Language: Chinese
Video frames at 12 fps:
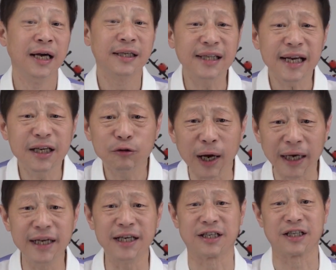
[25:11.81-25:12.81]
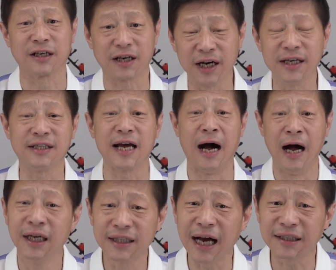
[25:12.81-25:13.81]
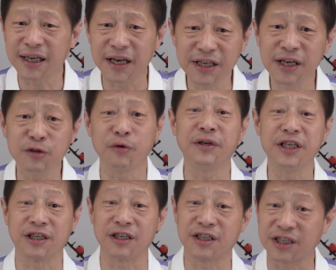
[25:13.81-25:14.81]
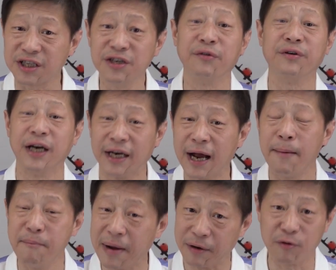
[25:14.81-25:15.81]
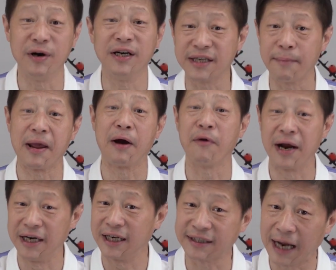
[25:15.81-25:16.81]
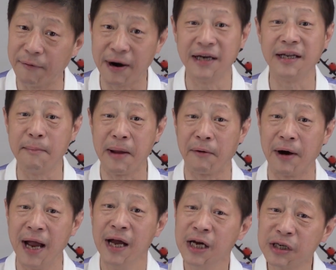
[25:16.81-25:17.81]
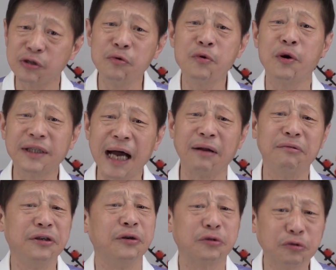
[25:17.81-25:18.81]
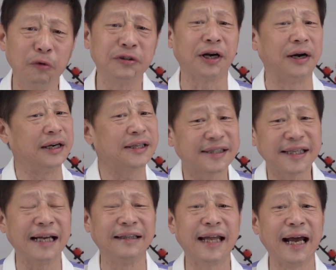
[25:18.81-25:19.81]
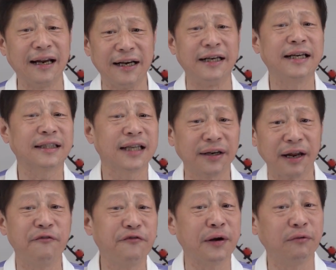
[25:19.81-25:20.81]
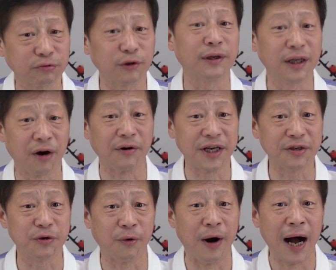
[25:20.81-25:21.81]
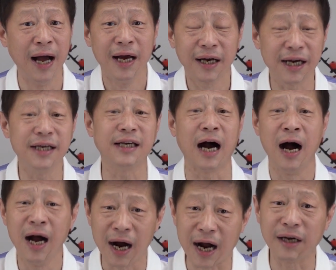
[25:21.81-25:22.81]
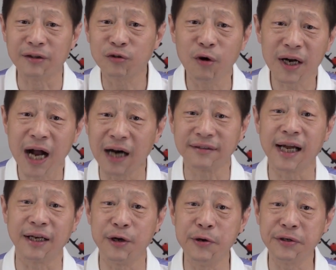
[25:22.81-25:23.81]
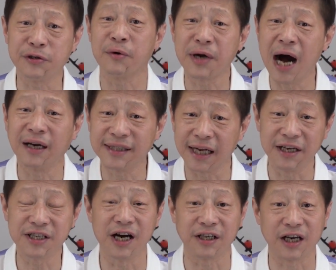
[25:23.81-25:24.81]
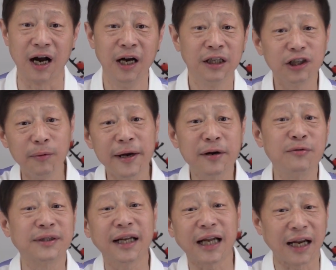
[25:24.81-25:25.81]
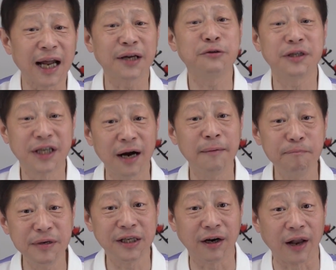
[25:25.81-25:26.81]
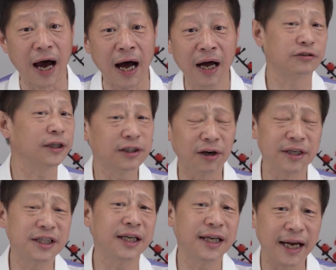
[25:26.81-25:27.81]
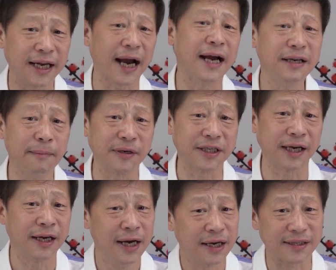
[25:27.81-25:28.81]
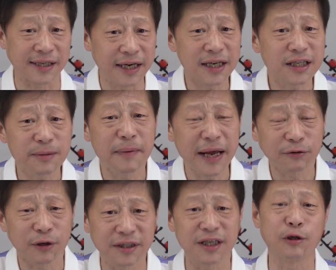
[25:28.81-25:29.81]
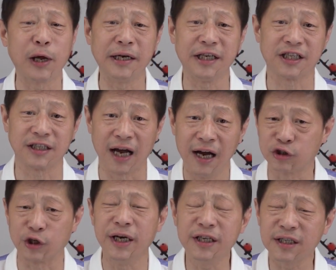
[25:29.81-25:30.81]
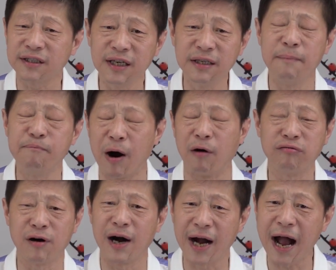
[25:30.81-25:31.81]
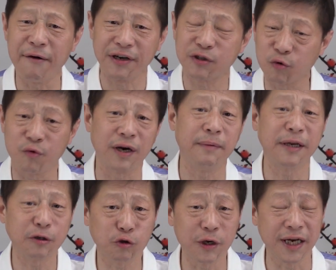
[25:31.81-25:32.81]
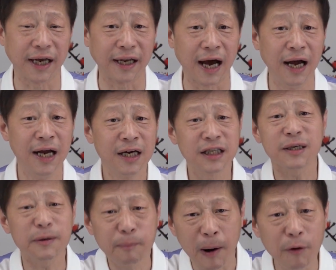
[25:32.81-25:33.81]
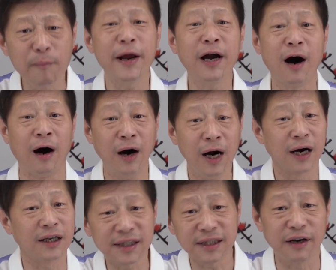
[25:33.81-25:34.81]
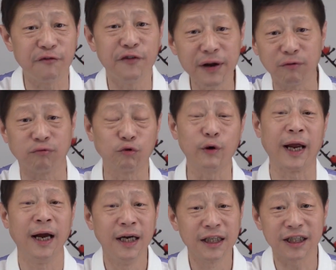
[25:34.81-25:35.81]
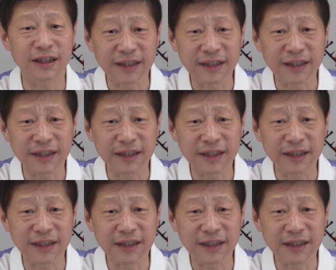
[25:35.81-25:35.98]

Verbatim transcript: 这一段历史，可以讲，他这个英雄历史只有人家美国人在缅怀，人家台湾人在缅怀。中国大陆有多少人善待了人家当年飞虎队的老英雄啊？可以讲，很多抗战的英雄、抗战的将士都被共产党拉去枪毙掉了啊！所以到了今天，你还认不清谁是面对这段历史的，谁是真正保护和捍卫中国人民尊严的？是蓬佩奥和这些飞虎队，是